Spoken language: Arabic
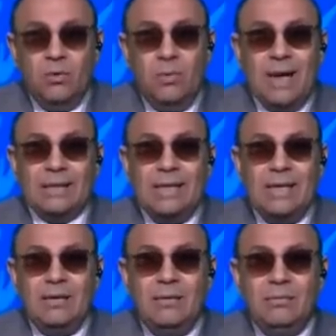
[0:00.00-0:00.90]

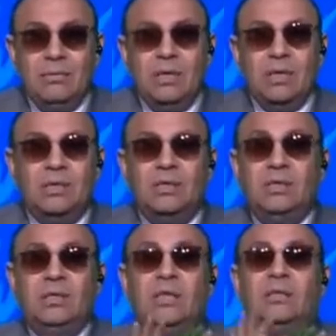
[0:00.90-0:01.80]
وبعدين
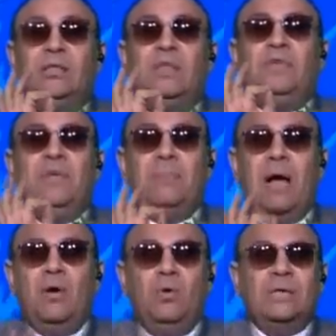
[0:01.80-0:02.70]
تتفق
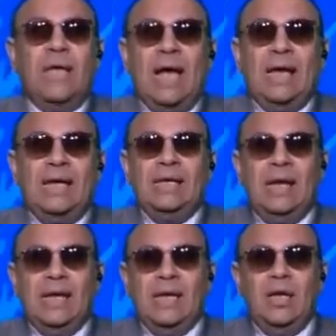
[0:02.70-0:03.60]
مع جوزها على ان
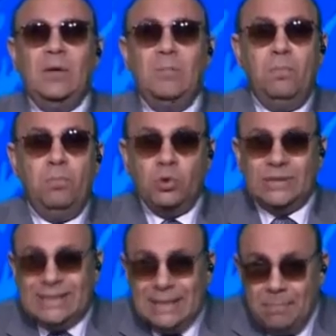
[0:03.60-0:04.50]
الحياه
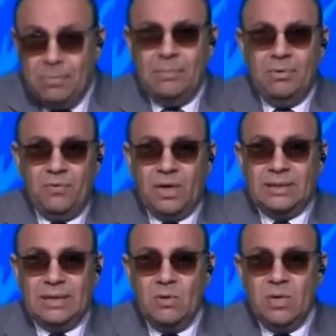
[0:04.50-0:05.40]
امبوسيبل
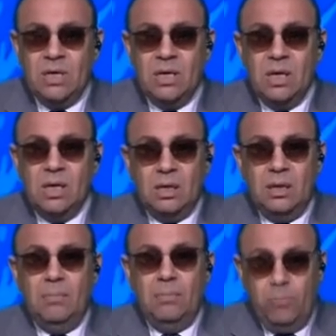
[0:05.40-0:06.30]
بالفرنساوي
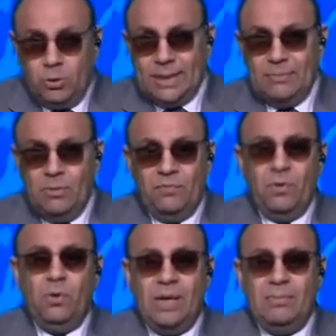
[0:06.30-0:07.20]
امبوسيبل في
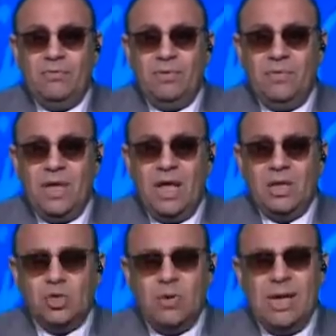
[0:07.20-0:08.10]
اللغه اللي بفهم فيها
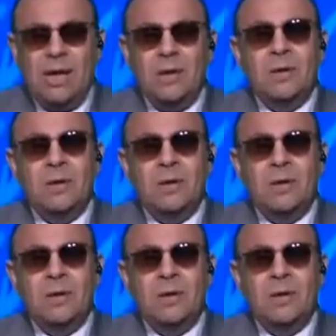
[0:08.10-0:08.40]
شويه